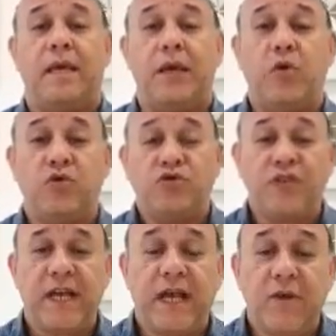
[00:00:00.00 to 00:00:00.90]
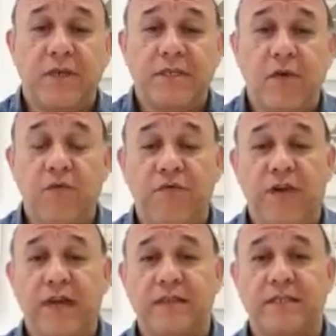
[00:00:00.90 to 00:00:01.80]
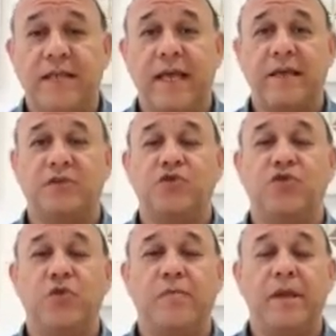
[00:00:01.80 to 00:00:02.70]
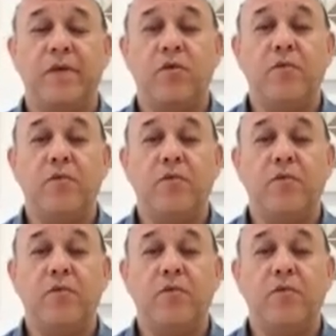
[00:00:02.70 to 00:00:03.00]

E hoje a nossa conversa é sobre